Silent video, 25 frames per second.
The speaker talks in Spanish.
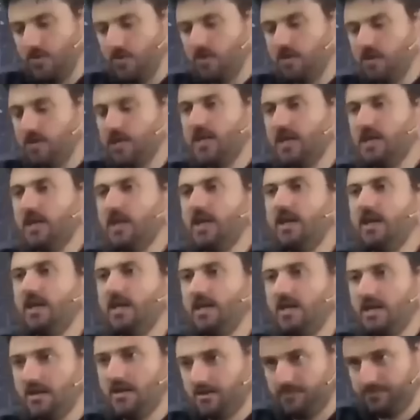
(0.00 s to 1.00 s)
Si vos tenés
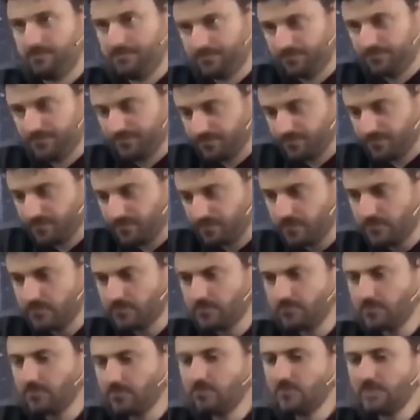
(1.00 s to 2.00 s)
que elegir
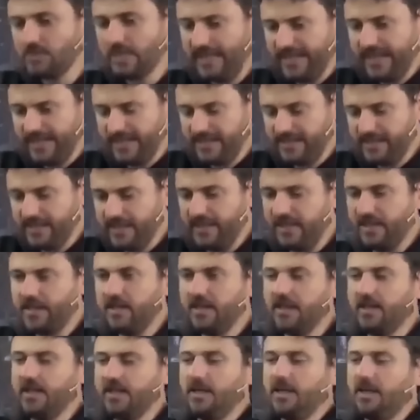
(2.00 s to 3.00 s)

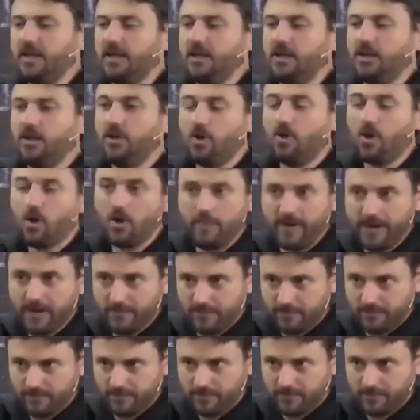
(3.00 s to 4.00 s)
entre no
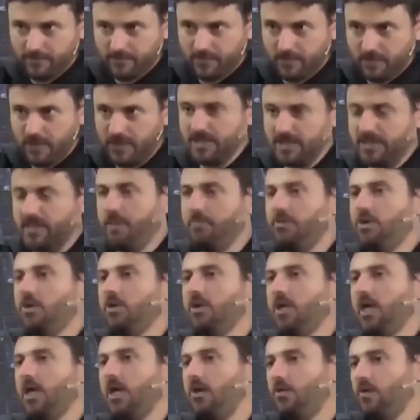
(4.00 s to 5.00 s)
comer y ser
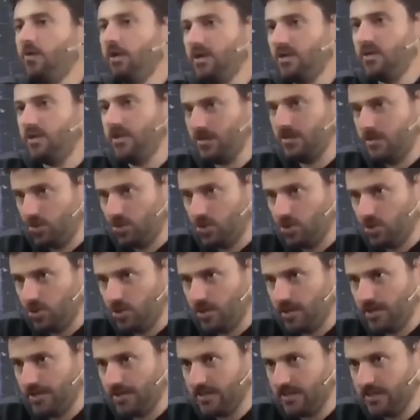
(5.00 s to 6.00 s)
explotado durante
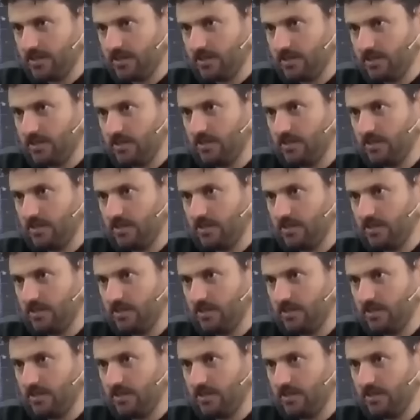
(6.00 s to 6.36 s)
18 horas,